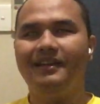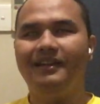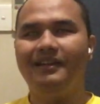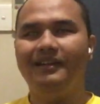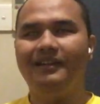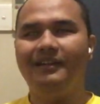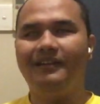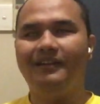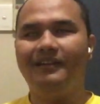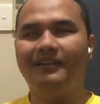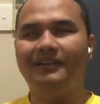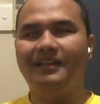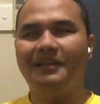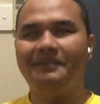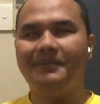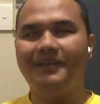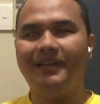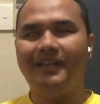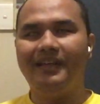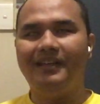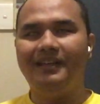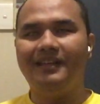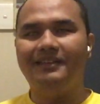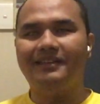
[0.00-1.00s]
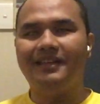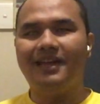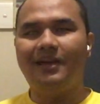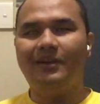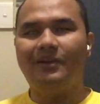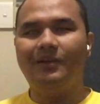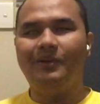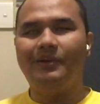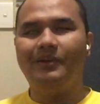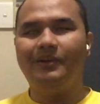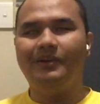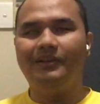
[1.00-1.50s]
uh, tapi kayak
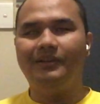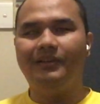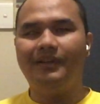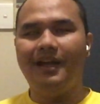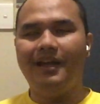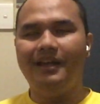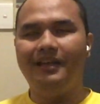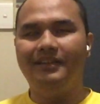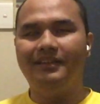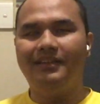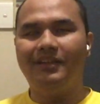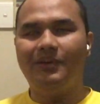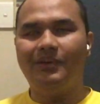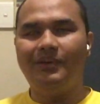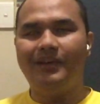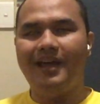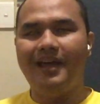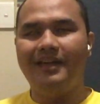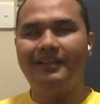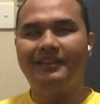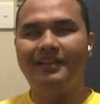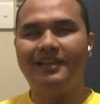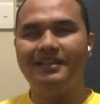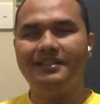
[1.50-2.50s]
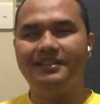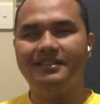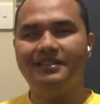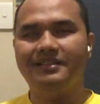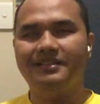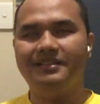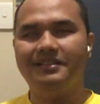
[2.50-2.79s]
ditaruh nggak ditaruh di atas